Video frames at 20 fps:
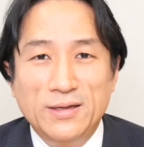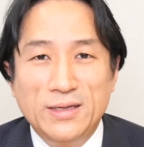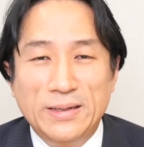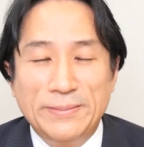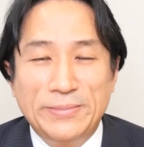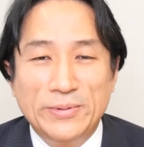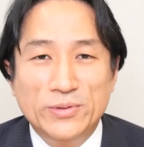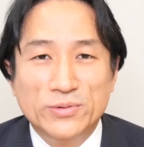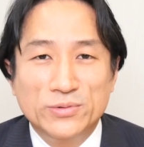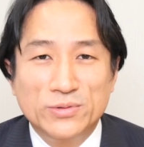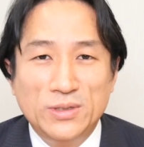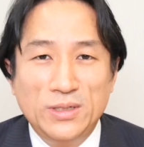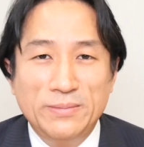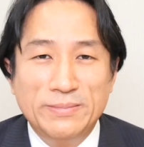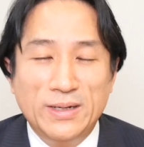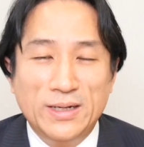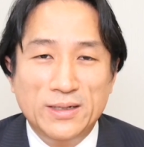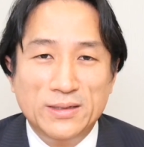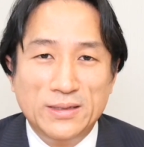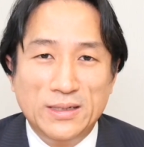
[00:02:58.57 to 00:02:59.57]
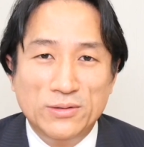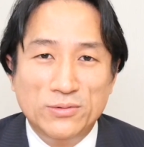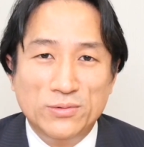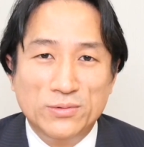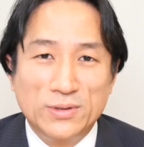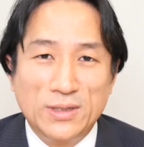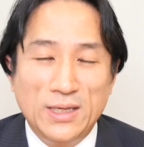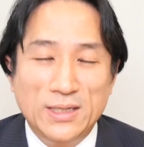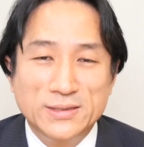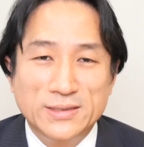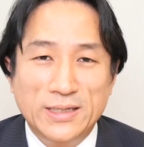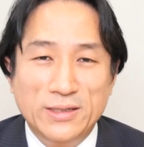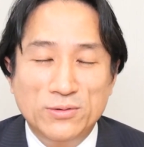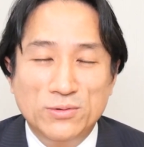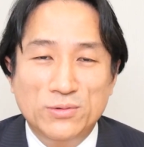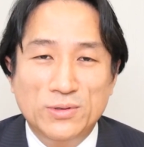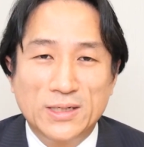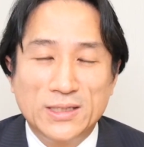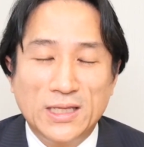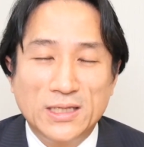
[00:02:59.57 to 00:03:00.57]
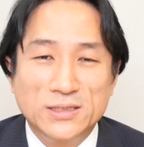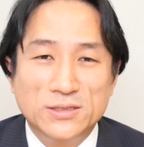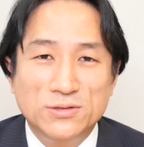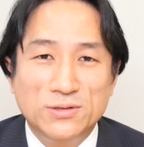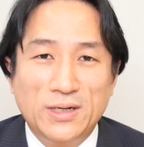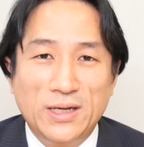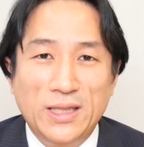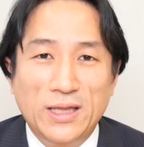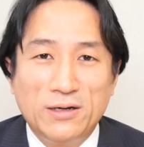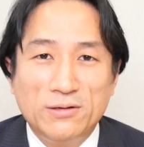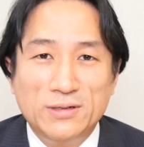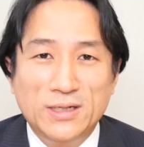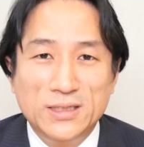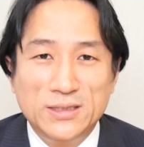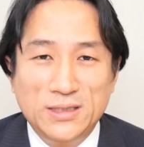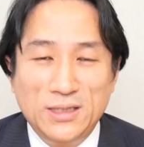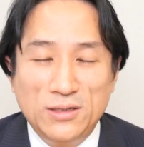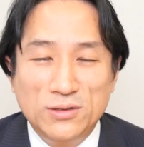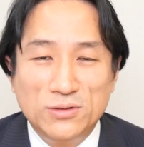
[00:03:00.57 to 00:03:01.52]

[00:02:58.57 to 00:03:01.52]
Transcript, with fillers: やっぱ本当に今あの経済の方が立ち行かなくなってい